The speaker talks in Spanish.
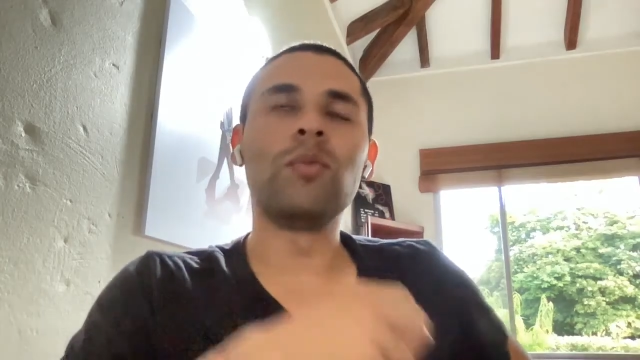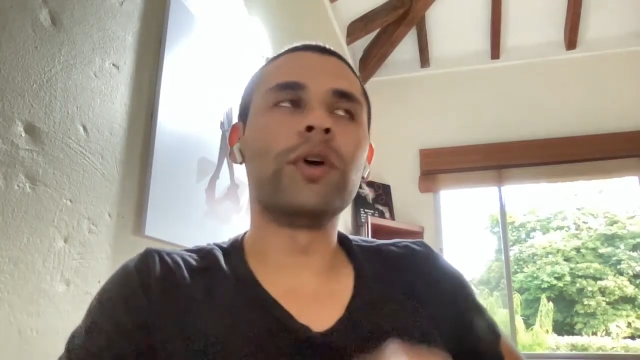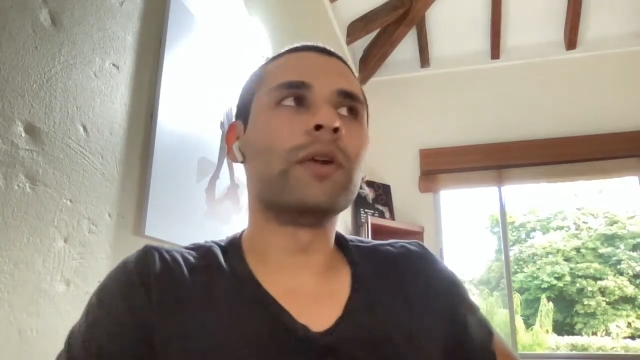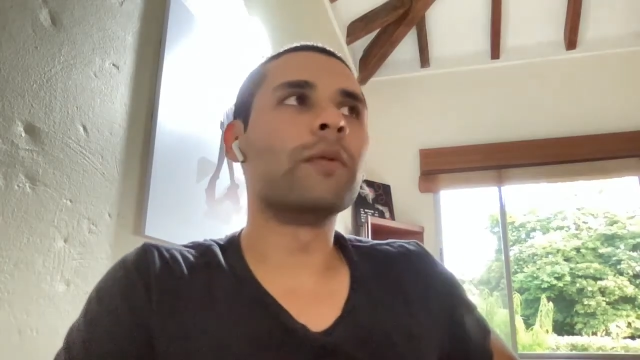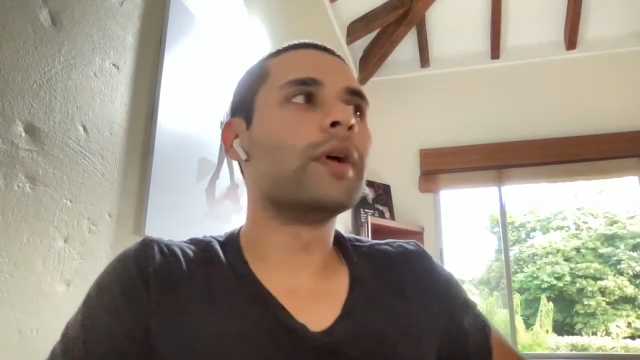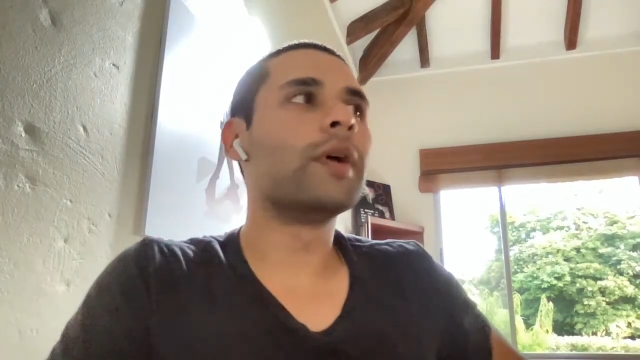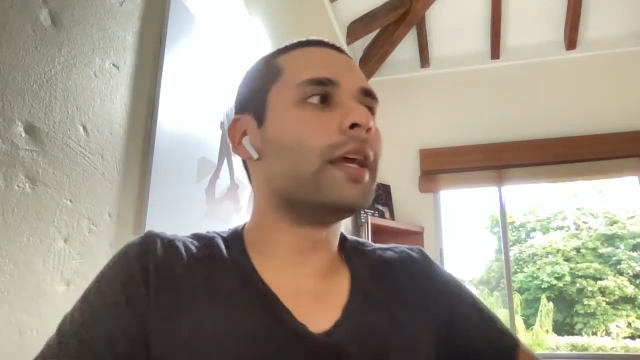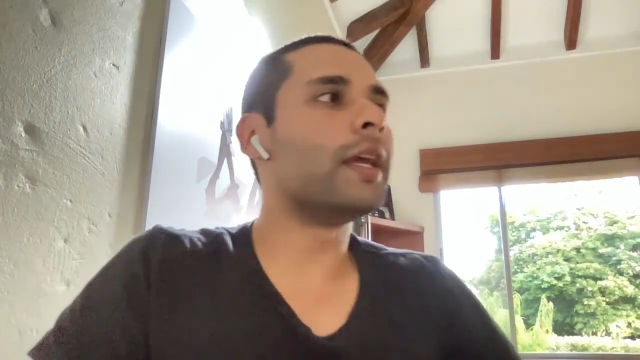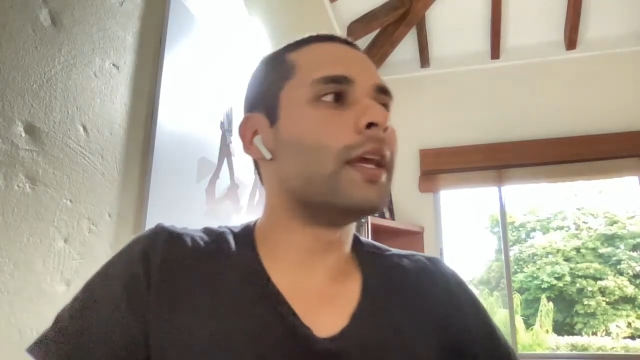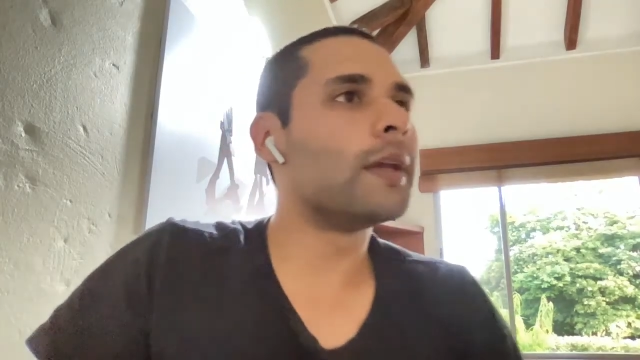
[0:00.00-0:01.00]
Bueno,
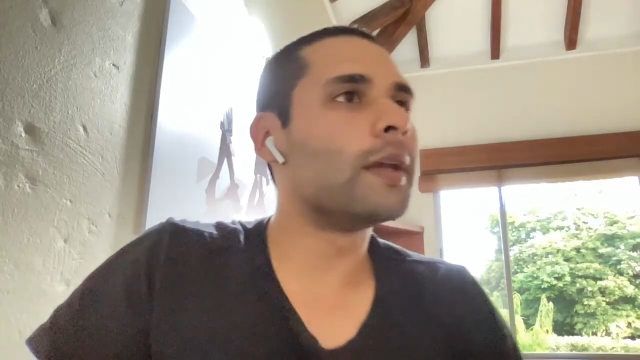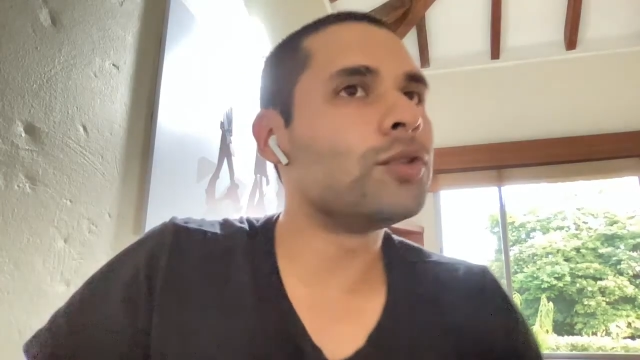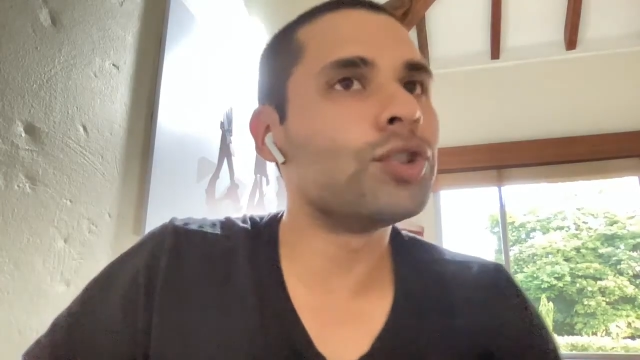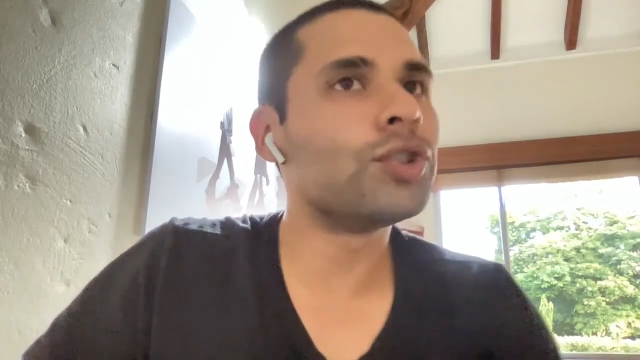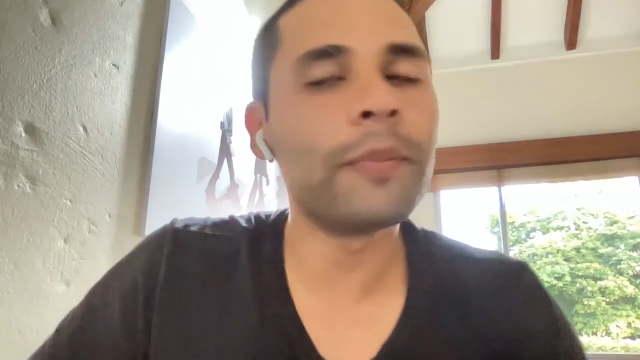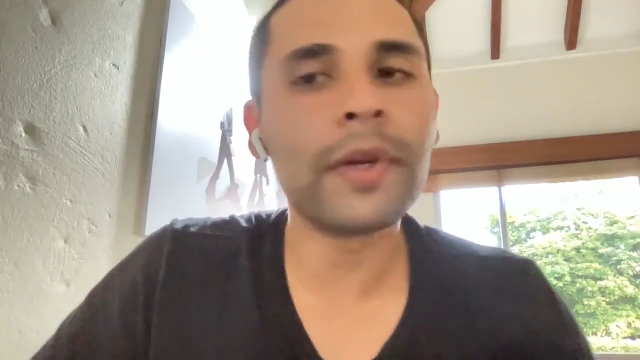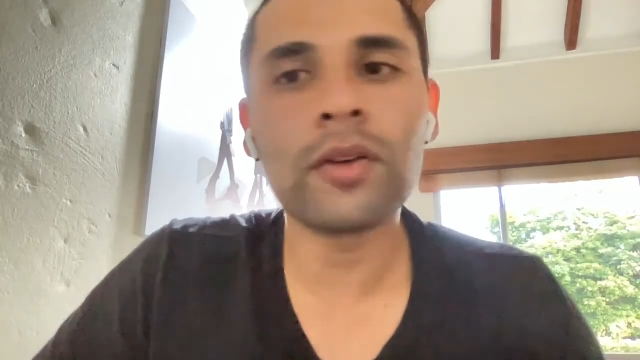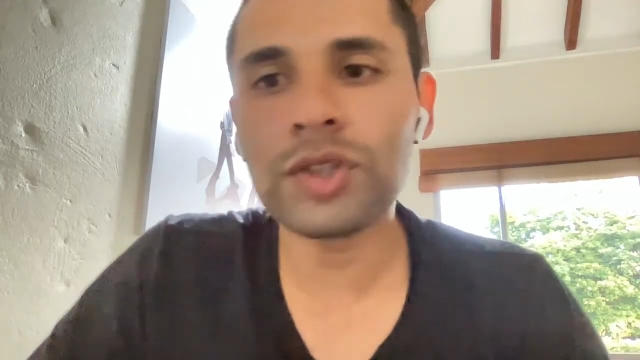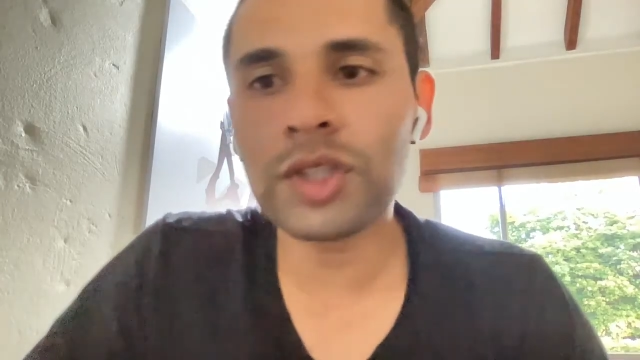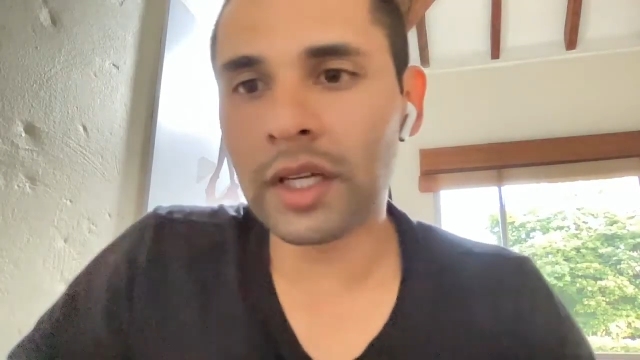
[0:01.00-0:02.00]
eh, yo siempre
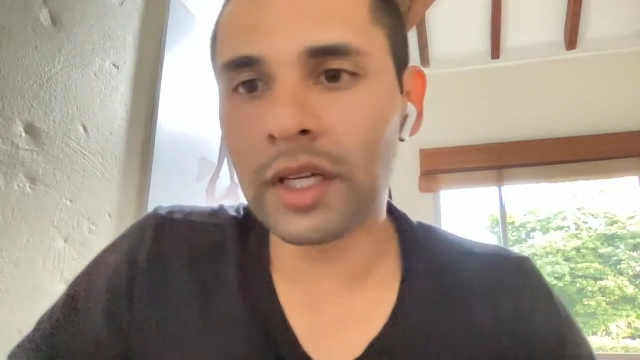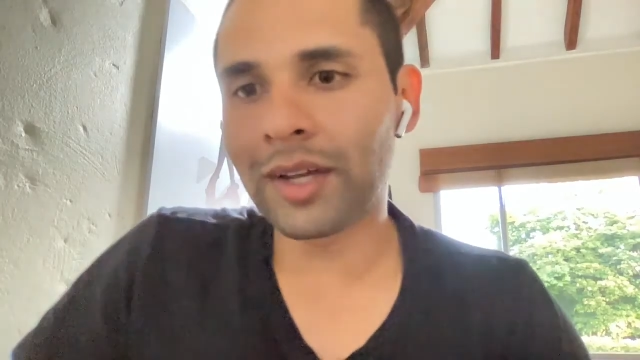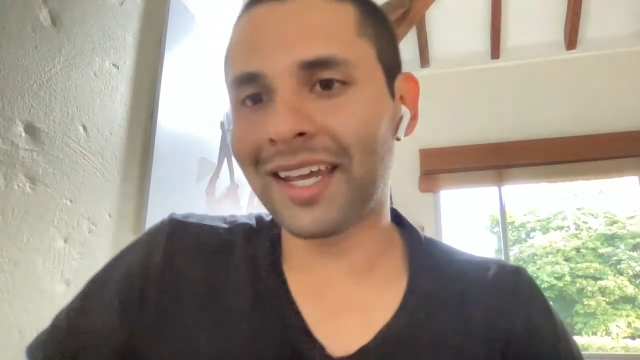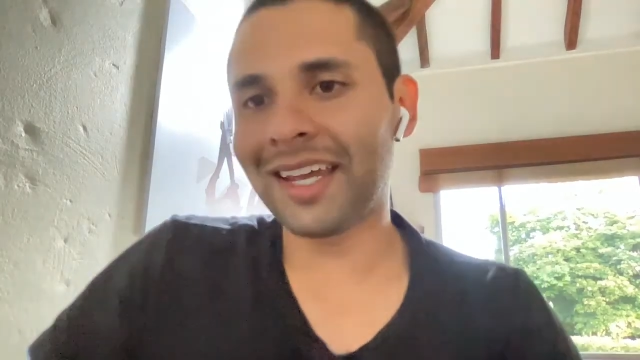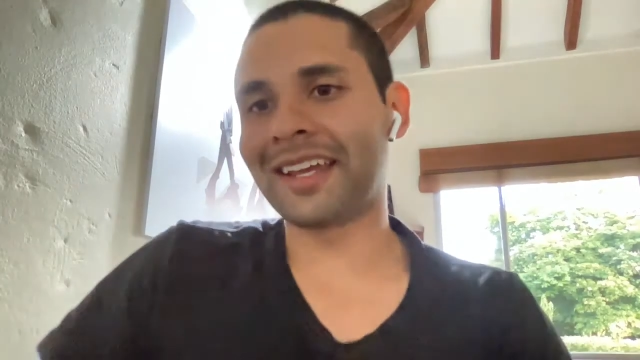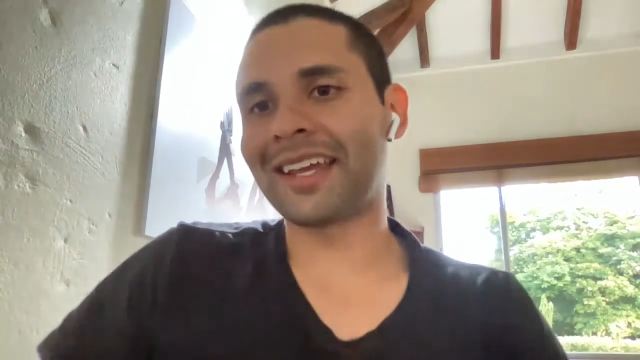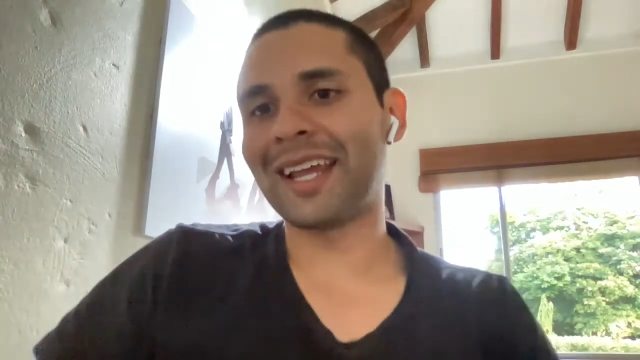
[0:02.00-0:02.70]
considero que,